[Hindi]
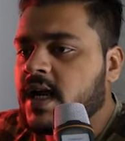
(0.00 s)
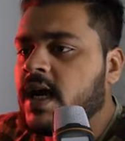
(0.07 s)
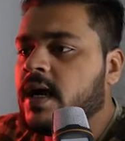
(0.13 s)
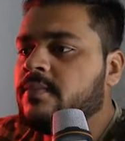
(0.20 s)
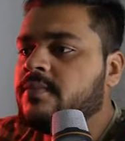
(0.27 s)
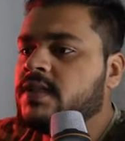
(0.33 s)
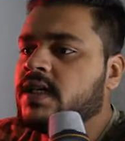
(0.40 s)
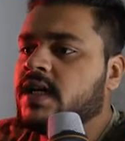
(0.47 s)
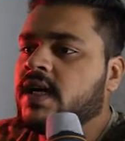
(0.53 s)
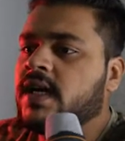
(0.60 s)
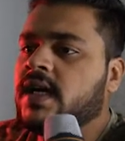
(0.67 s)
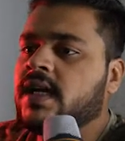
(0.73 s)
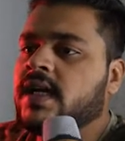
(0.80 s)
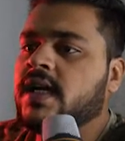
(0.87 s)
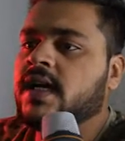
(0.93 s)
काम ये है
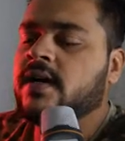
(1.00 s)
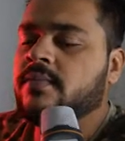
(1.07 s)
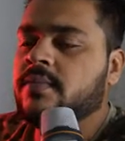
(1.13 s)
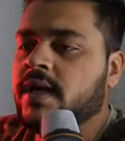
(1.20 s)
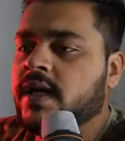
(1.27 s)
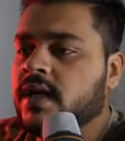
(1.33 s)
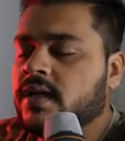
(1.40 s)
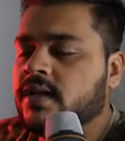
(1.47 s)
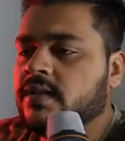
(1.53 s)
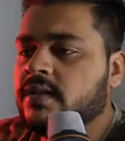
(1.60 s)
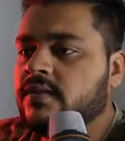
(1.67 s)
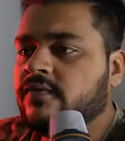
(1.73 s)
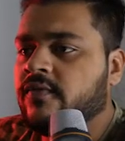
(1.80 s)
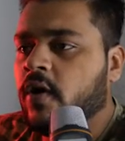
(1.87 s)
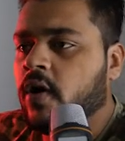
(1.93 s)
कि हम एक
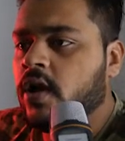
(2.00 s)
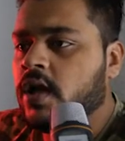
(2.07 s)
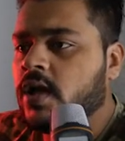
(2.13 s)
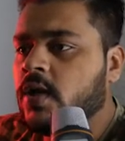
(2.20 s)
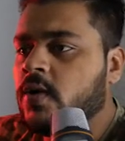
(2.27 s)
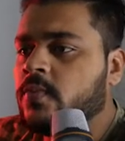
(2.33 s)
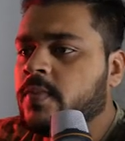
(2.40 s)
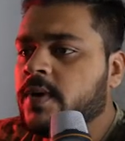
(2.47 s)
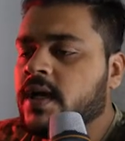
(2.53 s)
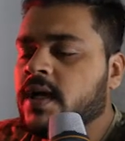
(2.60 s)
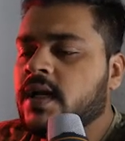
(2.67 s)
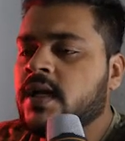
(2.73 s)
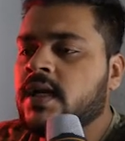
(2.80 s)
वॉल के ऊपर